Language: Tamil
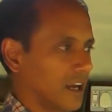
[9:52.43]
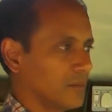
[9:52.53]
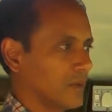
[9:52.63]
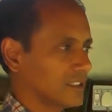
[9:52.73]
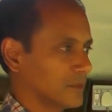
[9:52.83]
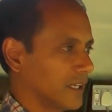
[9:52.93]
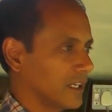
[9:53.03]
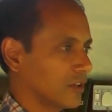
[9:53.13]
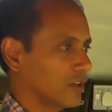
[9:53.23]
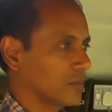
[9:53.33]
இந்த நாலு
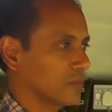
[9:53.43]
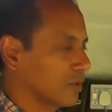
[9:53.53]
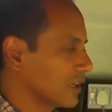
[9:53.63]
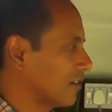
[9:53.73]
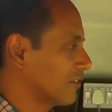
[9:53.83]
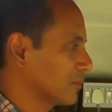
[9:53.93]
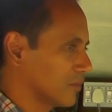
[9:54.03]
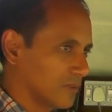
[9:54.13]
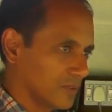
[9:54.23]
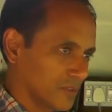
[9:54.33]
மாதமாக எங்களோட முழு
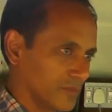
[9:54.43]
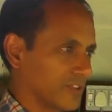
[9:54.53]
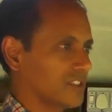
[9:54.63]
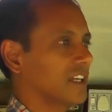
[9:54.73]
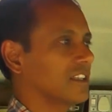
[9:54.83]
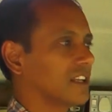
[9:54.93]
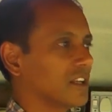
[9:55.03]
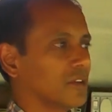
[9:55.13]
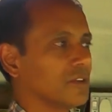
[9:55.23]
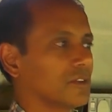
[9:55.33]
கவனமும்
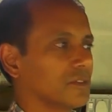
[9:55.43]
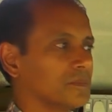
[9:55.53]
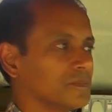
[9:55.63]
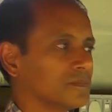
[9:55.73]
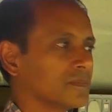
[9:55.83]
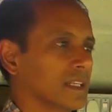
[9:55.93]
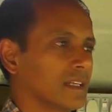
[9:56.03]
விவசாயத்துலேயும்